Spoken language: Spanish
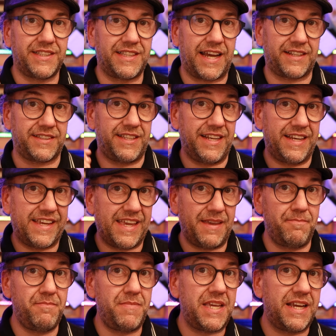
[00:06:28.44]
táctil, que
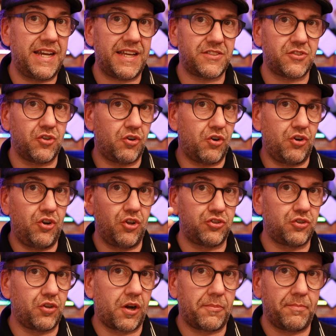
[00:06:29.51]
en mi caso, con lo
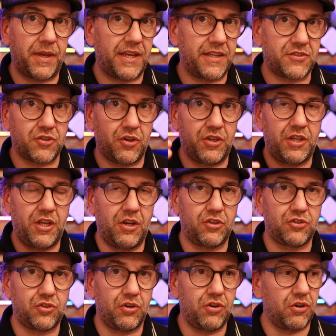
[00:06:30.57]
torpe que soy que lo
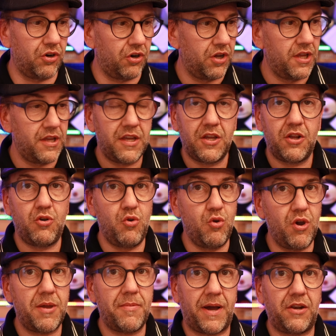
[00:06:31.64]
toco,
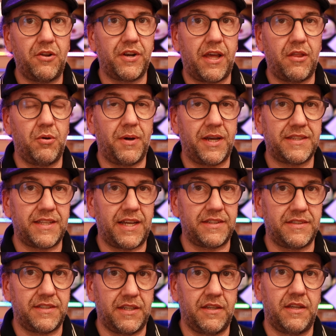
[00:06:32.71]
lo he valorado
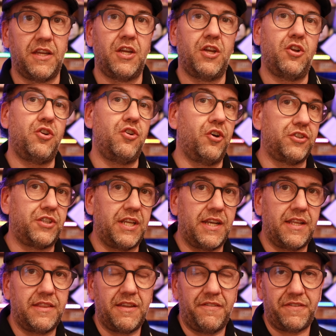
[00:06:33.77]
bastante. No
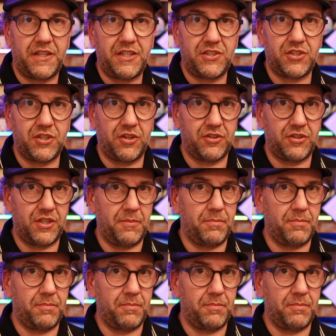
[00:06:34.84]
tienen definición de